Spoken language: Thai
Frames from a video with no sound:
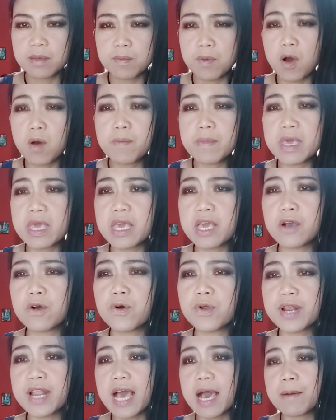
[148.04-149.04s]
พอมีค
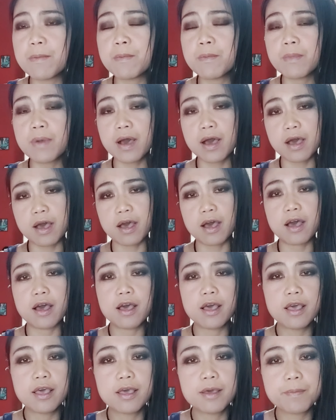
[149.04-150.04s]
นทำอ่า
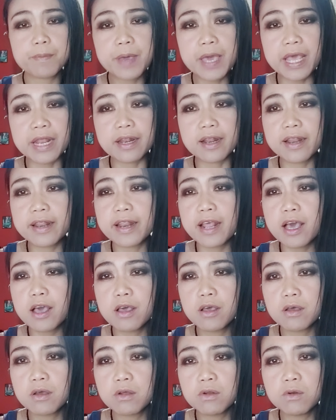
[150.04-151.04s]
เพจอะไรนะ
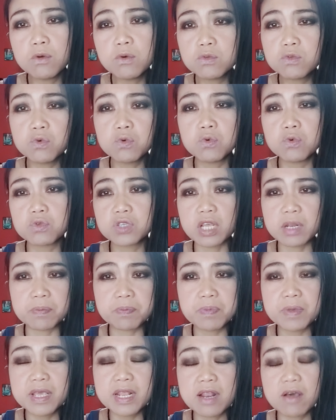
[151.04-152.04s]
ลุงตู่เจ็ด
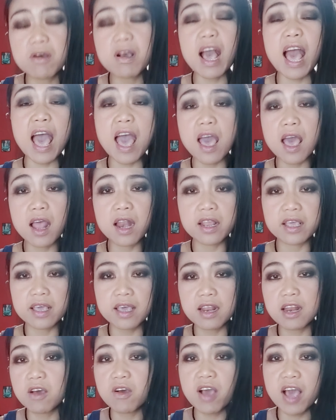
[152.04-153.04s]
ปีแล้วไง อะไร
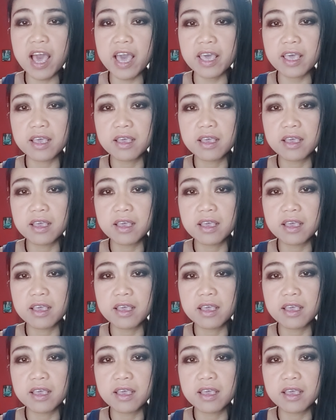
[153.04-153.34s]
เงี้ยแล้วไง